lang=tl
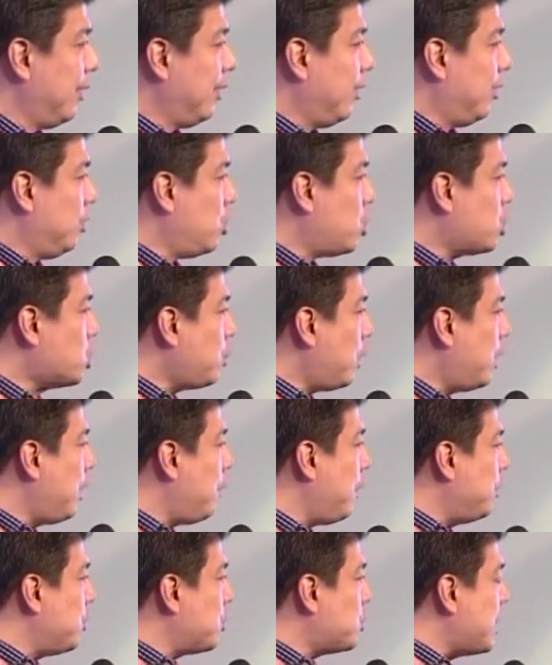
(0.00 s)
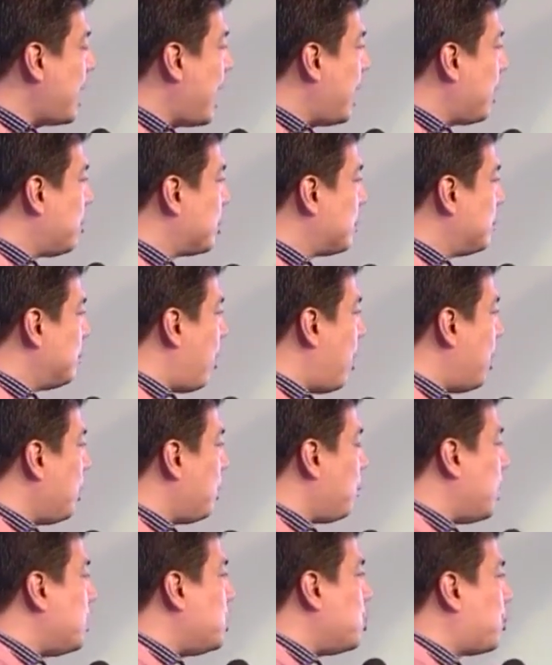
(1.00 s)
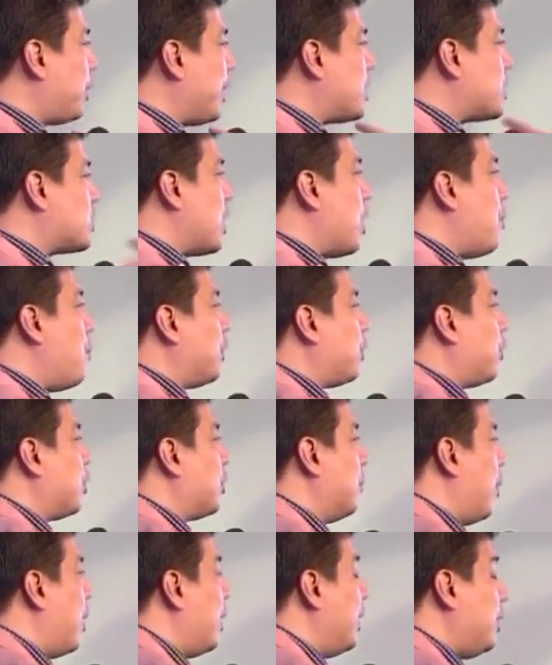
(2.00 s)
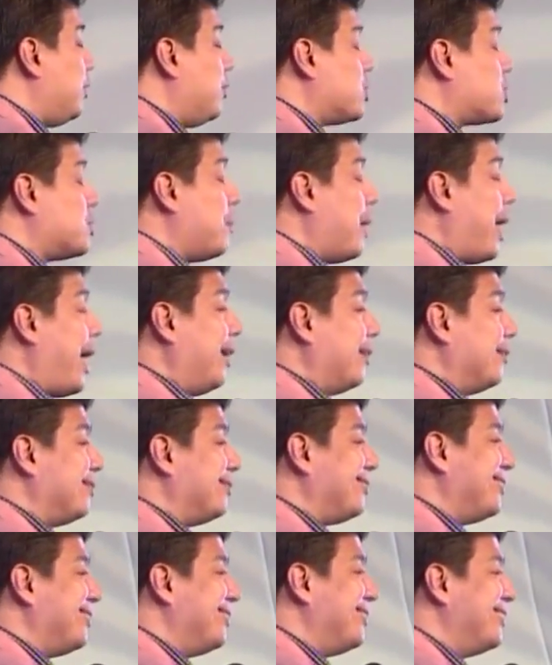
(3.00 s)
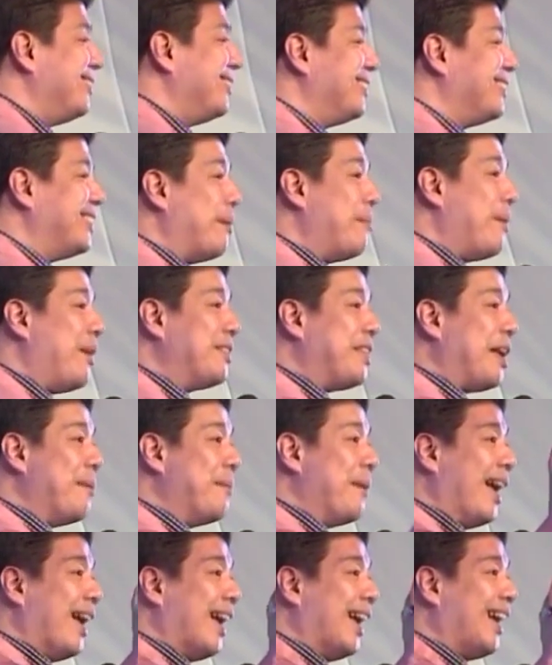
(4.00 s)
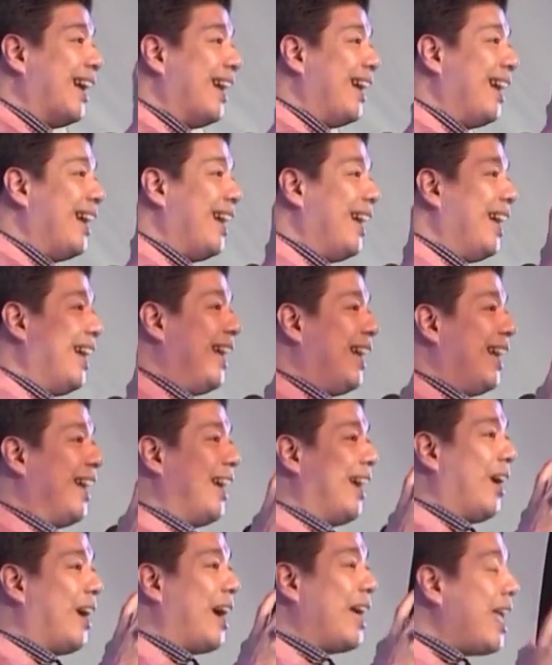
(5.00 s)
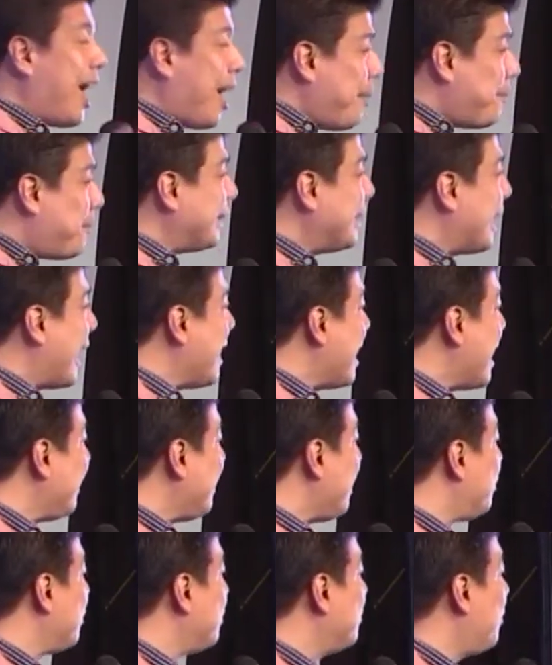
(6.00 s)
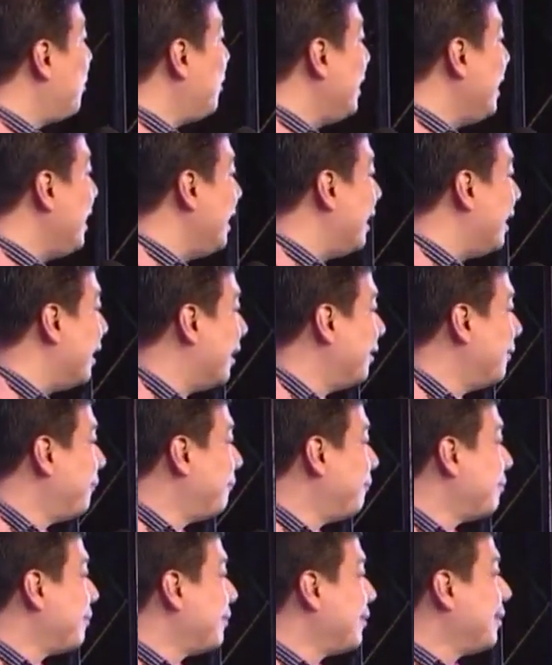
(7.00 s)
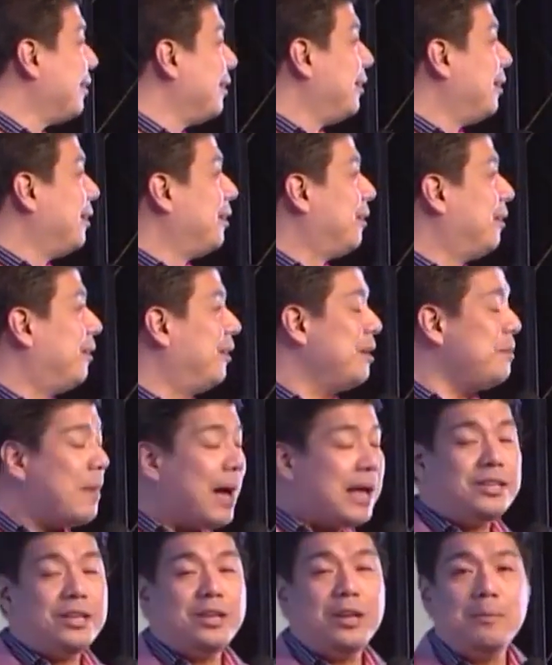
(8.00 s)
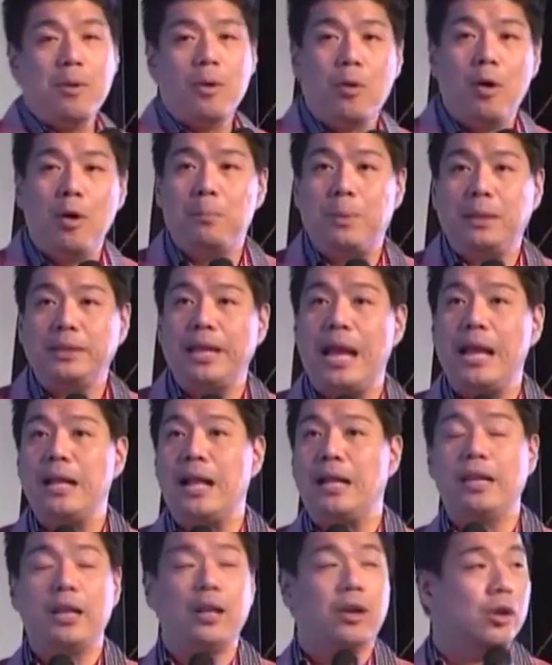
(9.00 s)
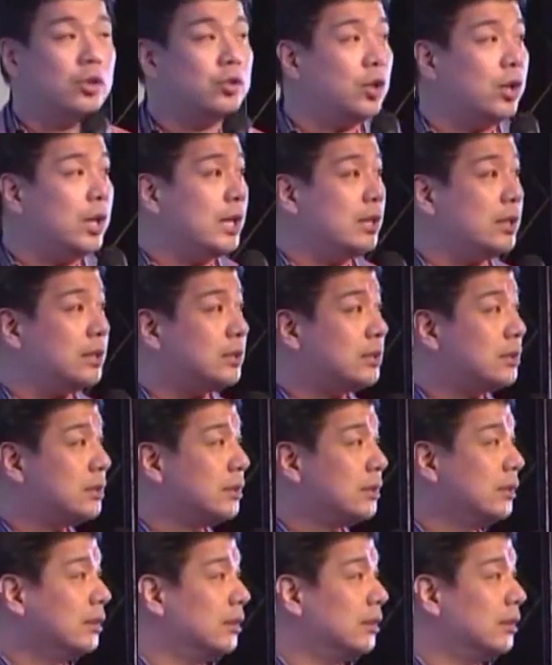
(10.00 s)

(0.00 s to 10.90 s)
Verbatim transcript: Usually when you say good morning, when you greet someone good morning, you smile. Tama o tama? Ah, kaya nga ang batian natin good morning eh. O oh, imagine mo kung batian natin condolence.